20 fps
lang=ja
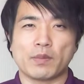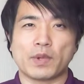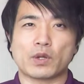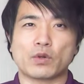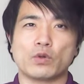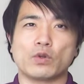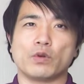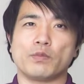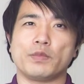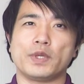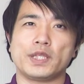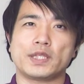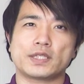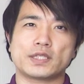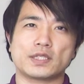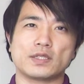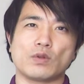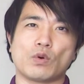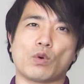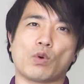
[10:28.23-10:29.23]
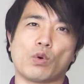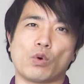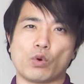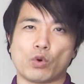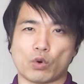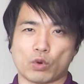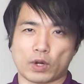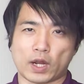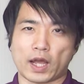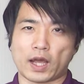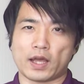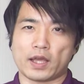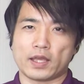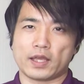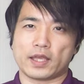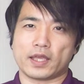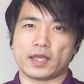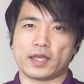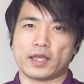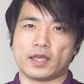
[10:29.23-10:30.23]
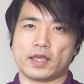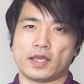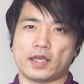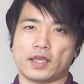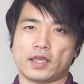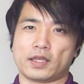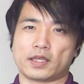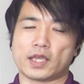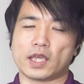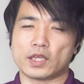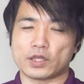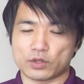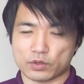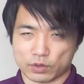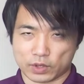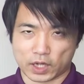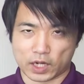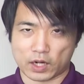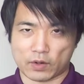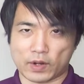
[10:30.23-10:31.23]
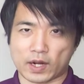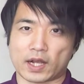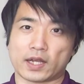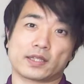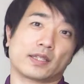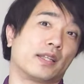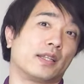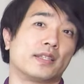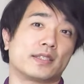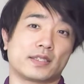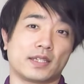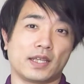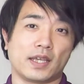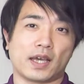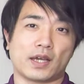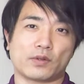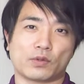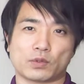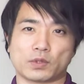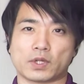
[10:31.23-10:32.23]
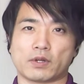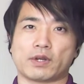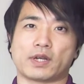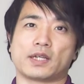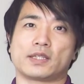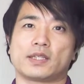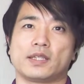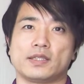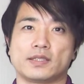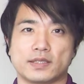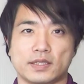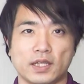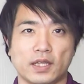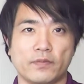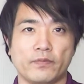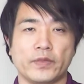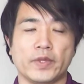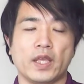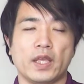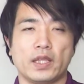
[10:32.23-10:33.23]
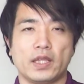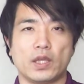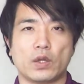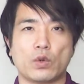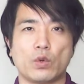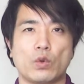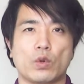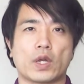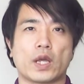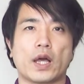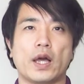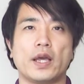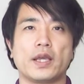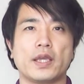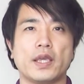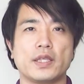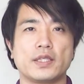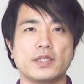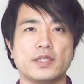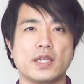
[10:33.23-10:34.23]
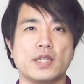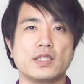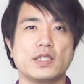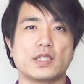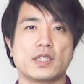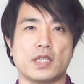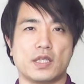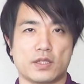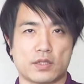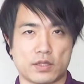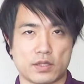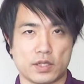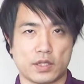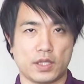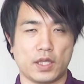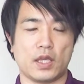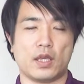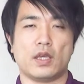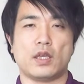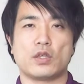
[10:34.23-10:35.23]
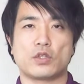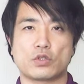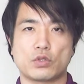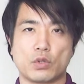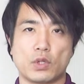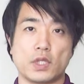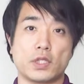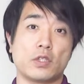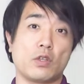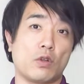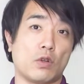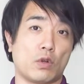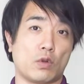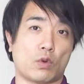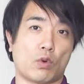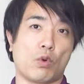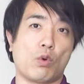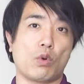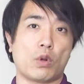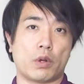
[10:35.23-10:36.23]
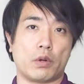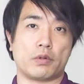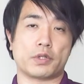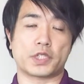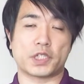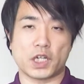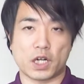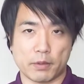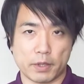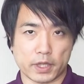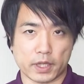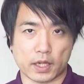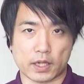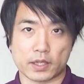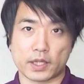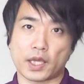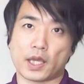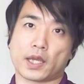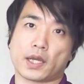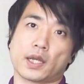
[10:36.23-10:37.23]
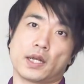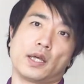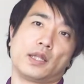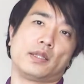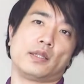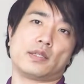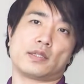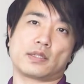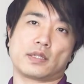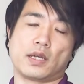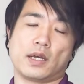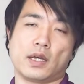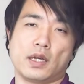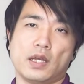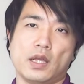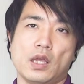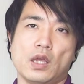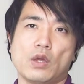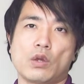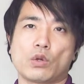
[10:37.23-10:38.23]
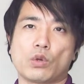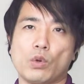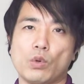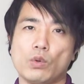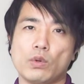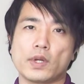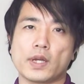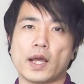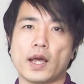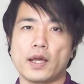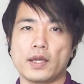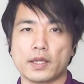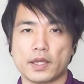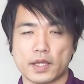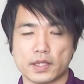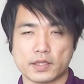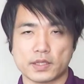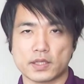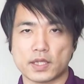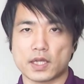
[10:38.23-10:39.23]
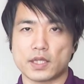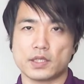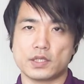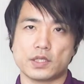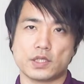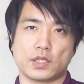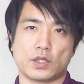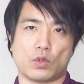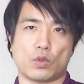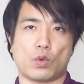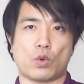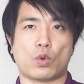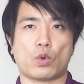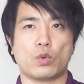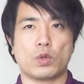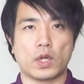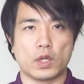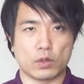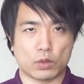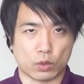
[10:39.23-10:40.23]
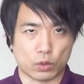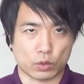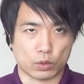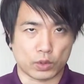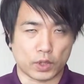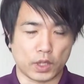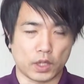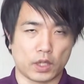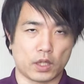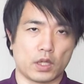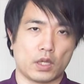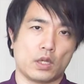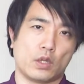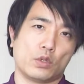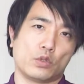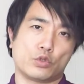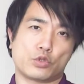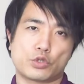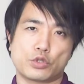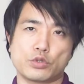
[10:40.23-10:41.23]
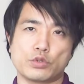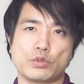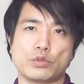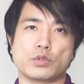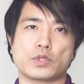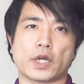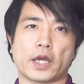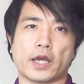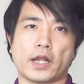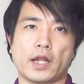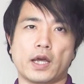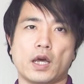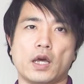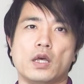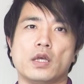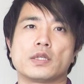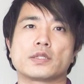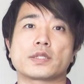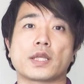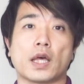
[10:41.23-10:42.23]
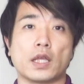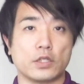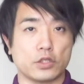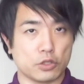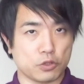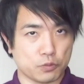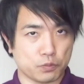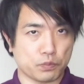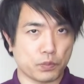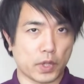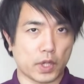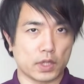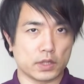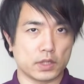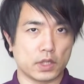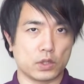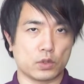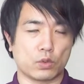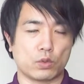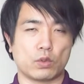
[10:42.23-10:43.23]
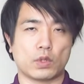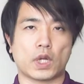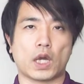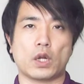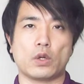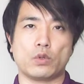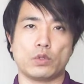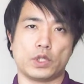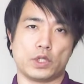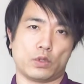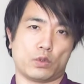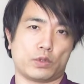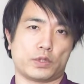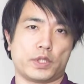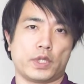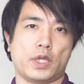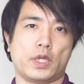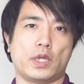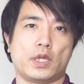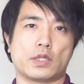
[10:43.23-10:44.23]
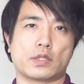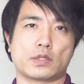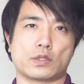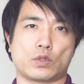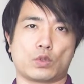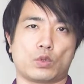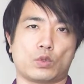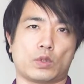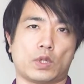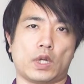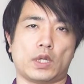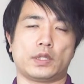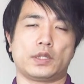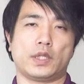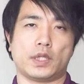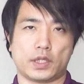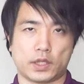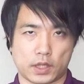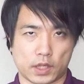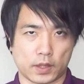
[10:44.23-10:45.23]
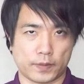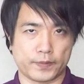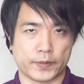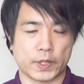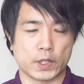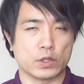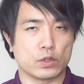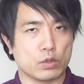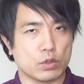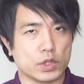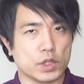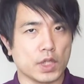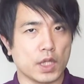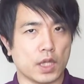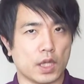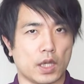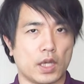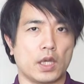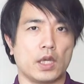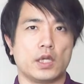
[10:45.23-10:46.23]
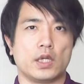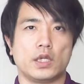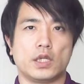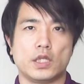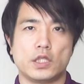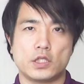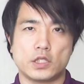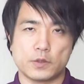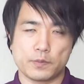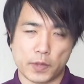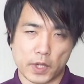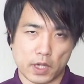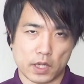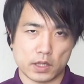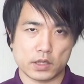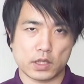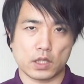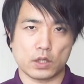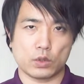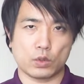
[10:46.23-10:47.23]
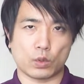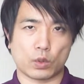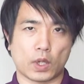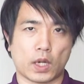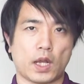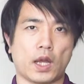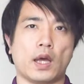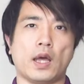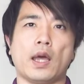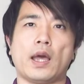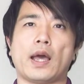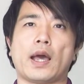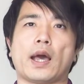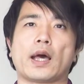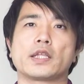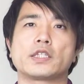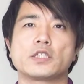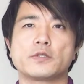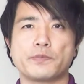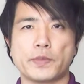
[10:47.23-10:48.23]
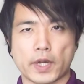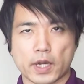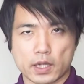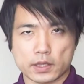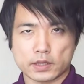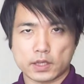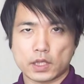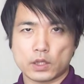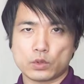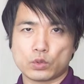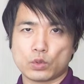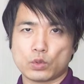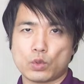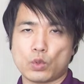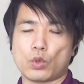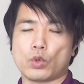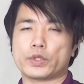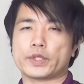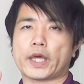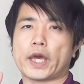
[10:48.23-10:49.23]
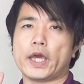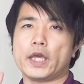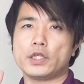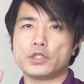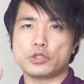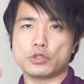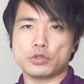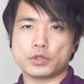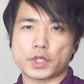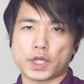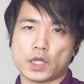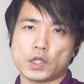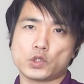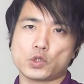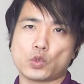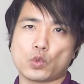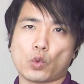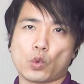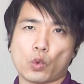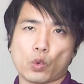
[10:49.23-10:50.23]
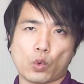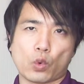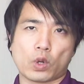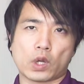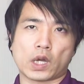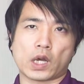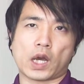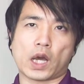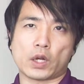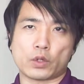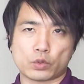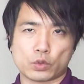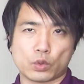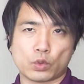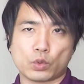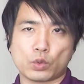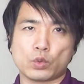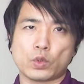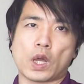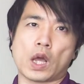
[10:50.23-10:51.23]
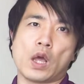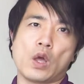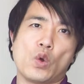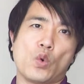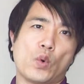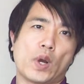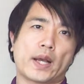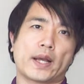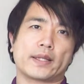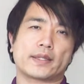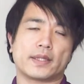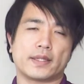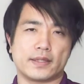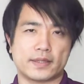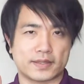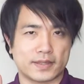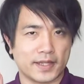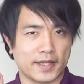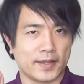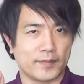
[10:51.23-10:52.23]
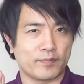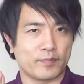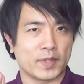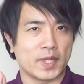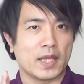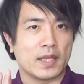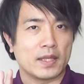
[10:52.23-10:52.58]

まあ、このみっつの方法が、えー、研究から分かったんですね。あることが分かったんですね。でこの間欠断食についてそれぞれの効果を調べた結果なんですが、この間欠断食を行うことでじゅうからさんじゅっパーセント のカロリーを制限することができて、そして いちパーセントからはちパーセント の体重減少効果があるということが分かったんですね。